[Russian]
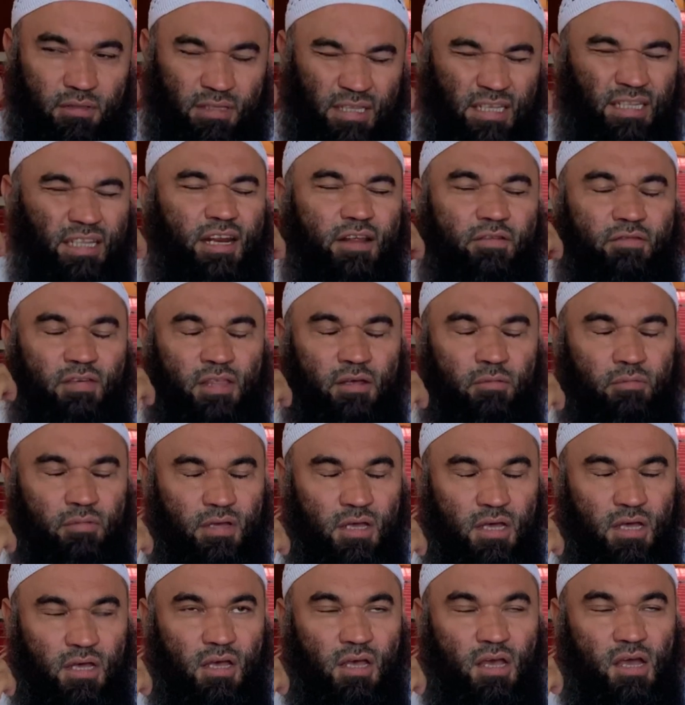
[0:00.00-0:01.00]
не три вида,
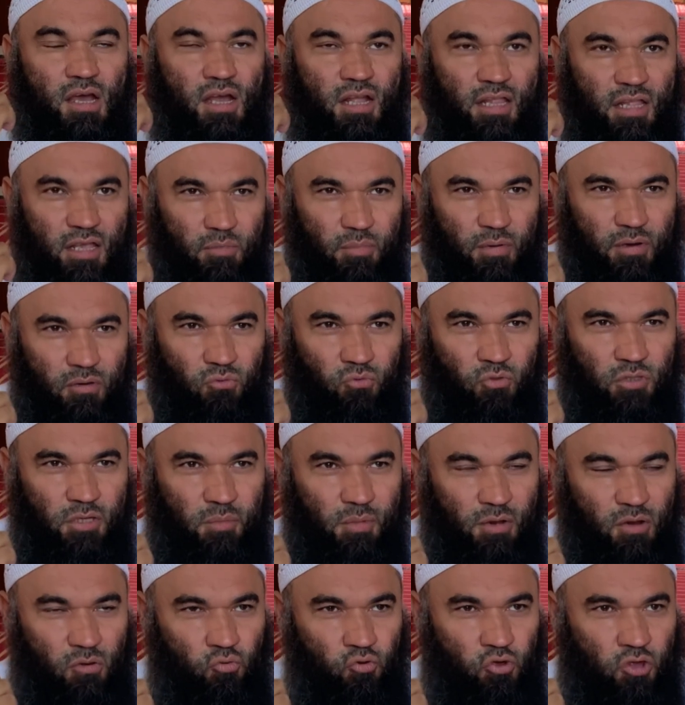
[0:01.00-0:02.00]
либо у
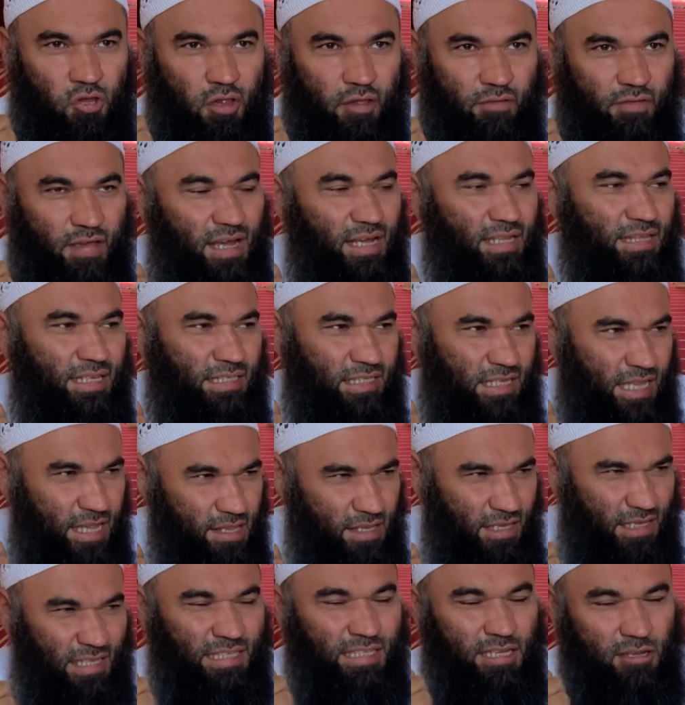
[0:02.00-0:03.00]
тебя у человека
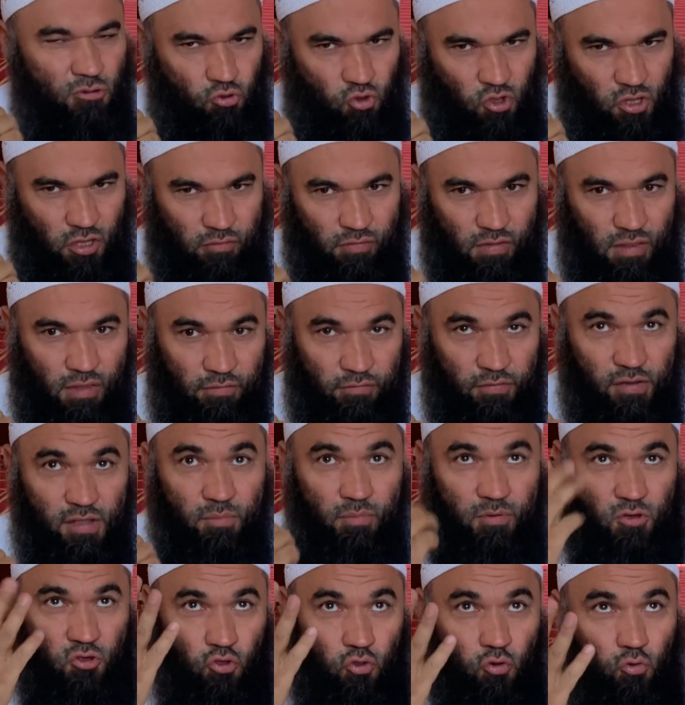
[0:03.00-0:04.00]
наследники следующих видов,
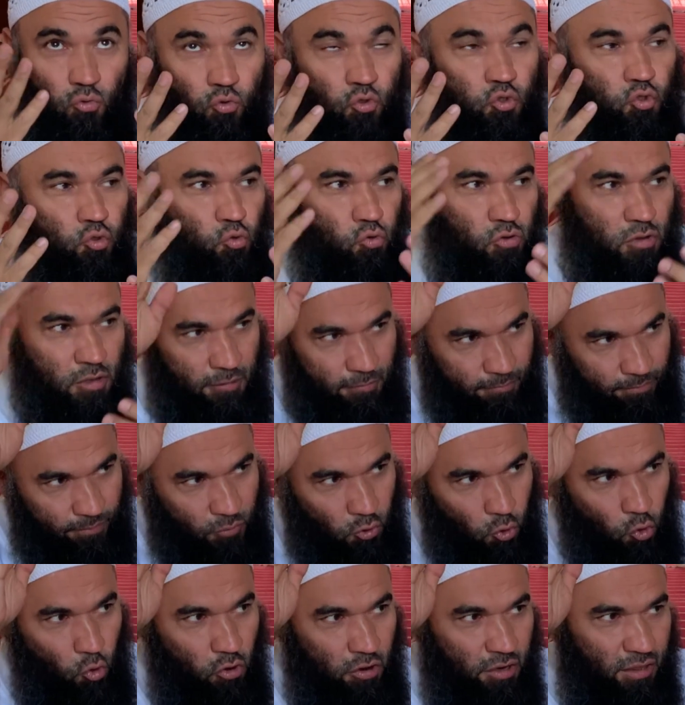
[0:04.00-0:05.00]
либо что усуль,
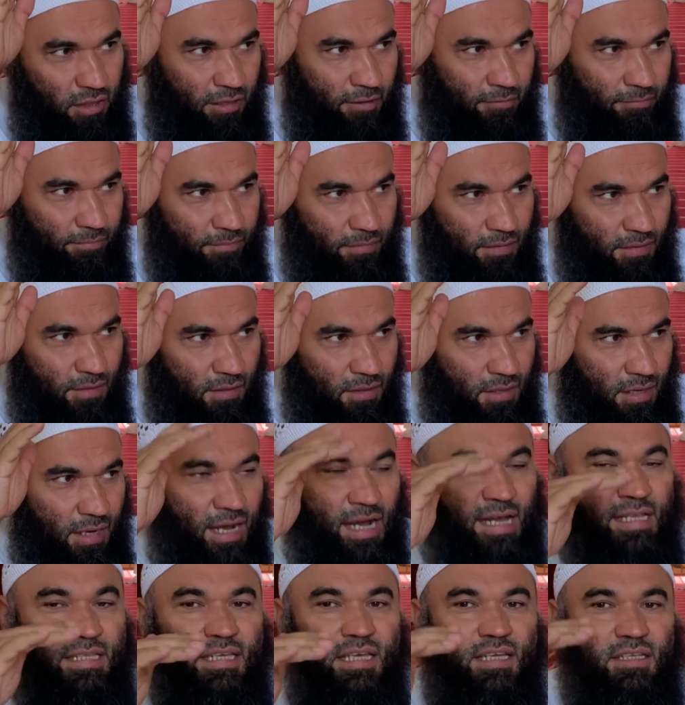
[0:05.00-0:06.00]
корни,
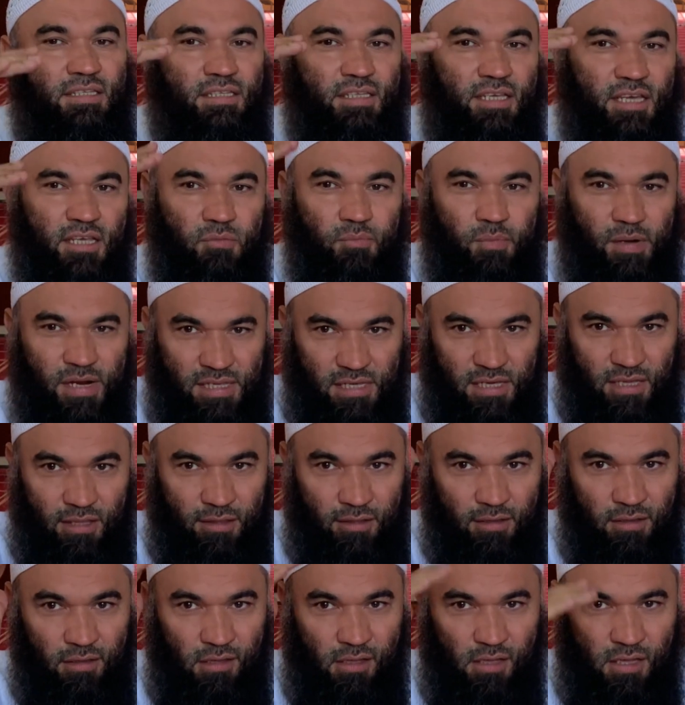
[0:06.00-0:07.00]
отец, дед,
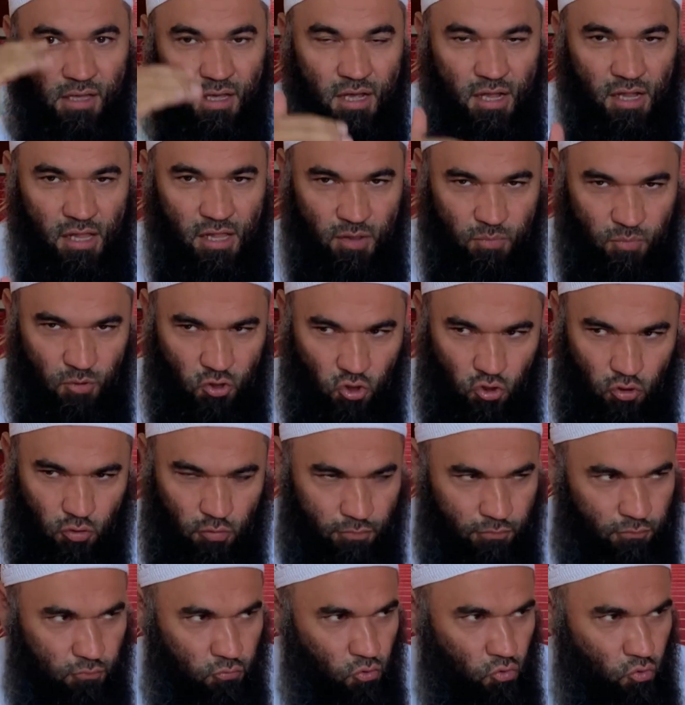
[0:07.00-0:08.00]
прадед, либо
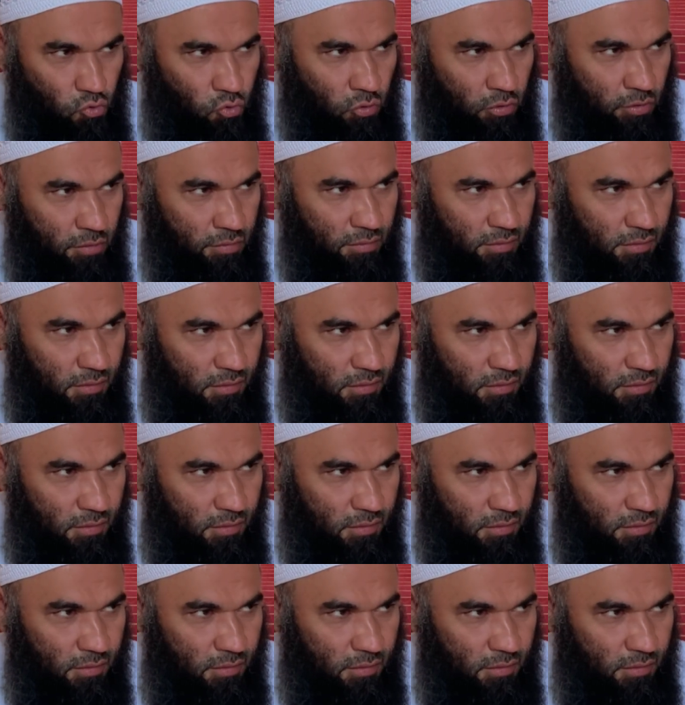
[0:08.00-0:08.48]
что фуро,